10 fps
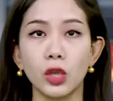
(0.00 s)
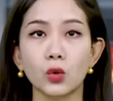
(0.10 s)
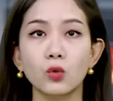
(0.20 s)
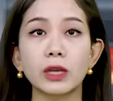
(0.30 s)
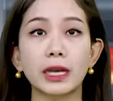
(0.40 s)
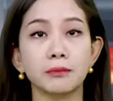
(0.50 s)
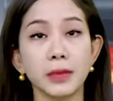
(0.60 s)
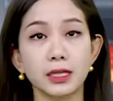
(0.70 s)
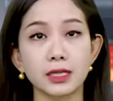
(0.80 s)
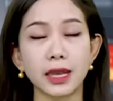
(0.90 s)
cùng gắn
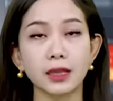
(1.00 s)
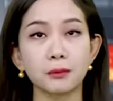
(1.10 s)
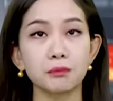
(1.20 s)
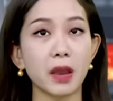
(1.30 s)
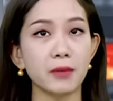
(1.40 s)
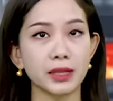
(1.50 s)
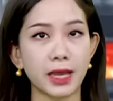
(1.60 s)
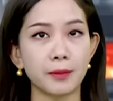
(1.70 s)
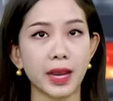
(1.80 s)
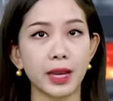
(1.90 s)
biển xanh ba
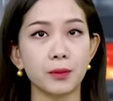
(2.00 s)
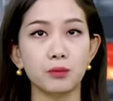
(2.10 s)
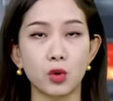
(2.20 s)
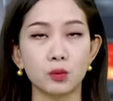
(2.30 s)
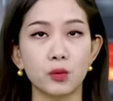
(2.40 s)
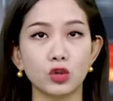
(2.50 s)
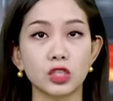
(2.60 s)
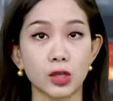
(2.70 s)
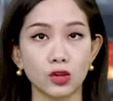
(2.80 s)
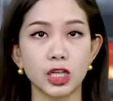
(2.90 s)
tám A một một
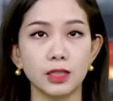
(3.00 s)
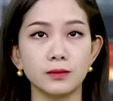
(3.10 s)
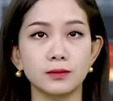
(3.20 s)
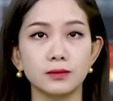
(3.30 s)
sáu chín.